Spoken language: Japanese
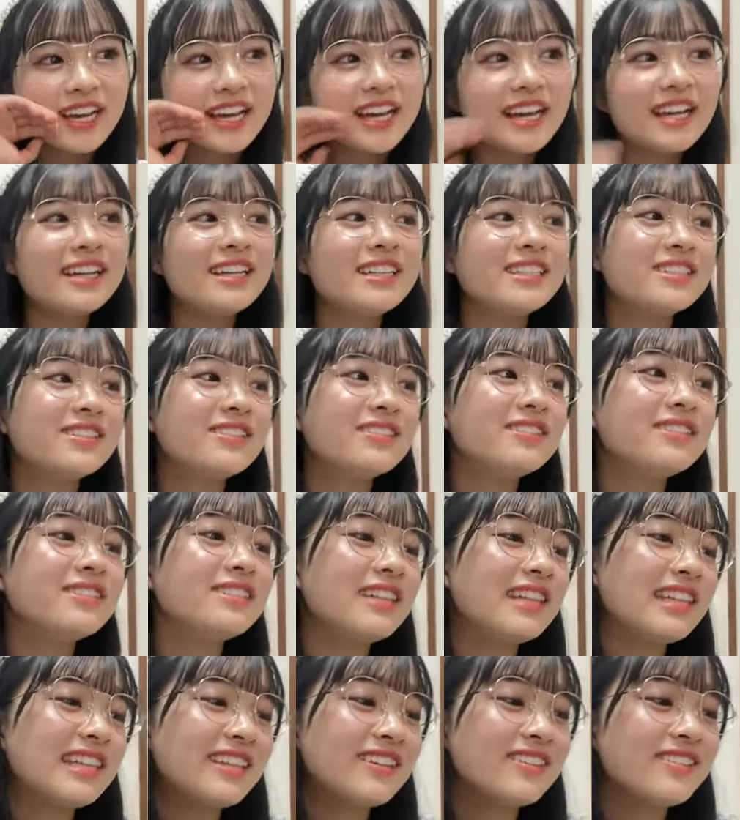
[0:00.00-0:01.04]
えー、そう、
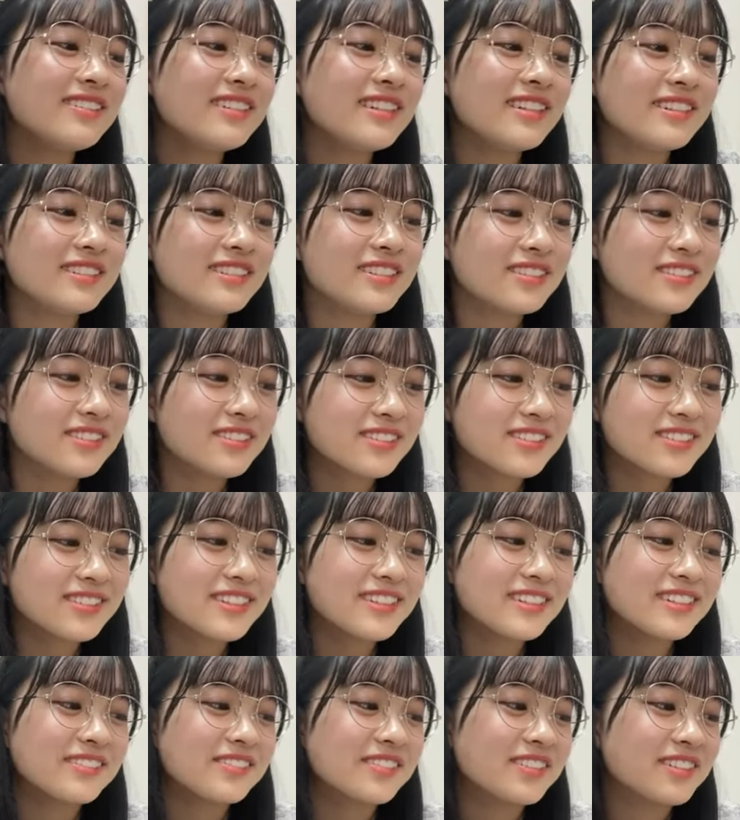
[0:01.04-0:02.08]
え、どうやるその
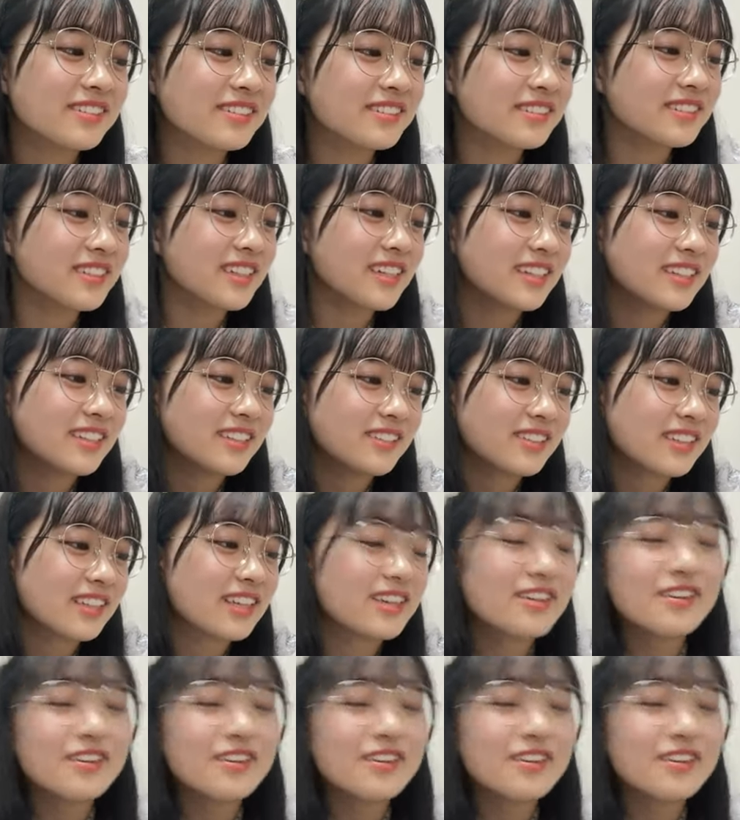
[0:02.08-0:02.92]
頃にはもうこうないのって、